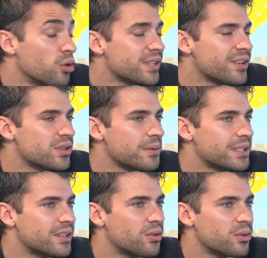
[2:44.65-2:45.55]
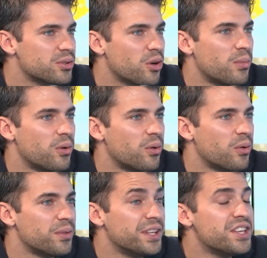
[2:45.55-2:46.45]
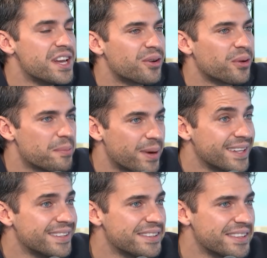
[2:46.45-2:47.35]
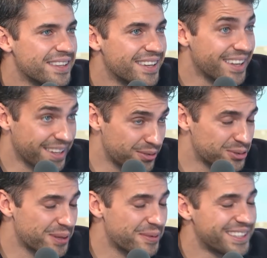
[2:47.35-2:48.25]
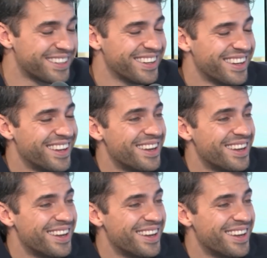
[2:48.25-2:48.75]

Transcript: dos años sabáticos como niñero en París, justamente,